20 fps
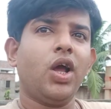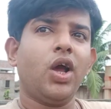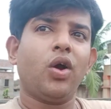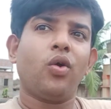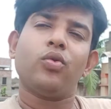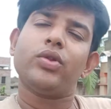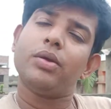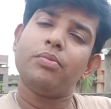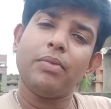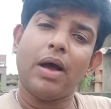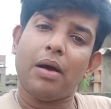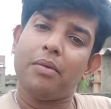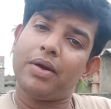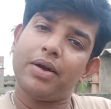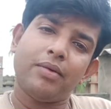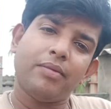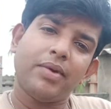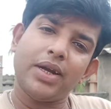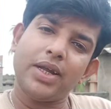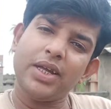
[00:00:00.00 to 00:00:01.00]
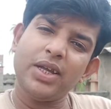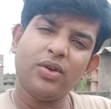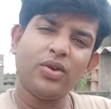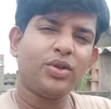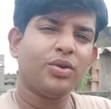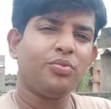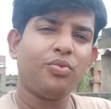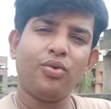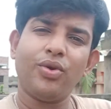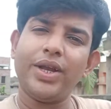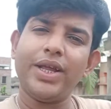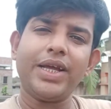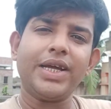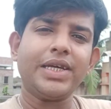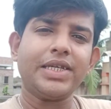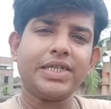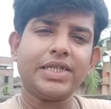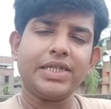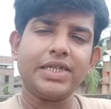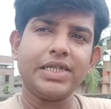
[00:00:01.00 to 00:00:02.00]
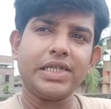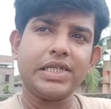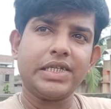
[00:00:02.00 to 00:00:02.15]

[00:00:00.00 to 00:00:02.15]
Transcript: কোথায় বাবা মারাই হয়তো ভুলে গেছে